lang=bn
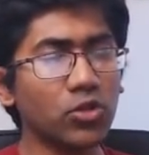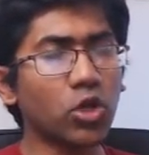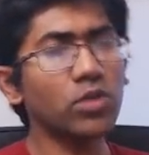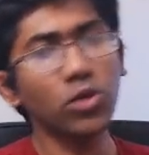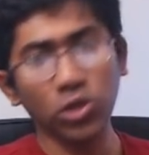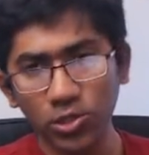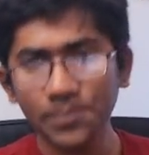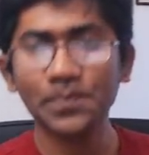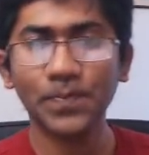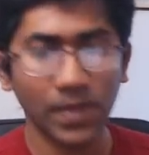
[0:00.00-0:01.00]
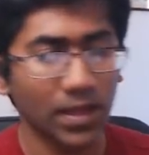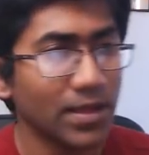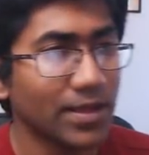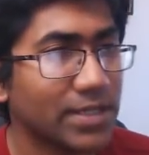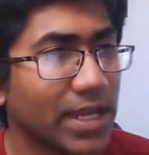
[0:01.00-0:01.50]
ধরো বলল
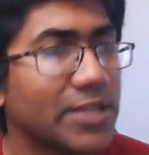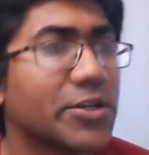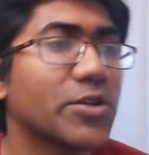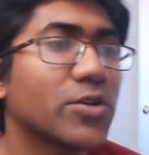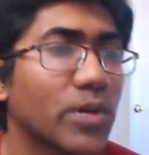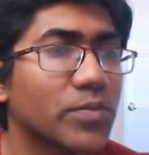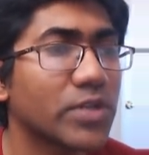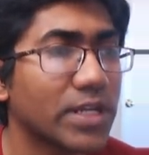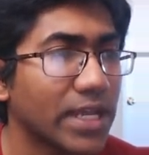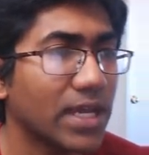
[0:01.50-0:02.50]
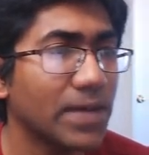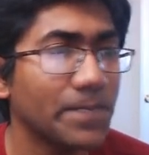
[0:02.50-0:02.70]
যে এডুকেশন শব্দটার থেকে